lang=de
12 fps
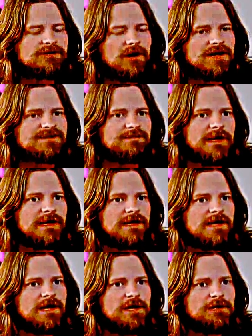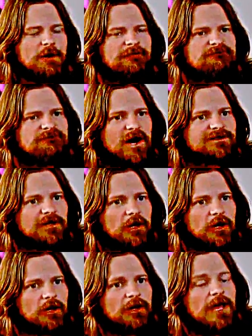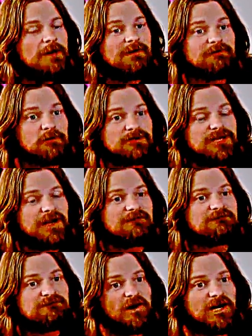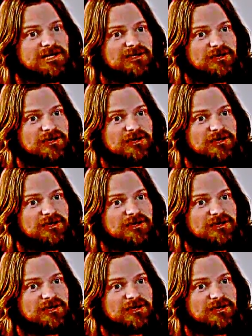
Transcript: Vertrau mir, du hast sie gefickt rechtzeitig, bevor sie dich ficken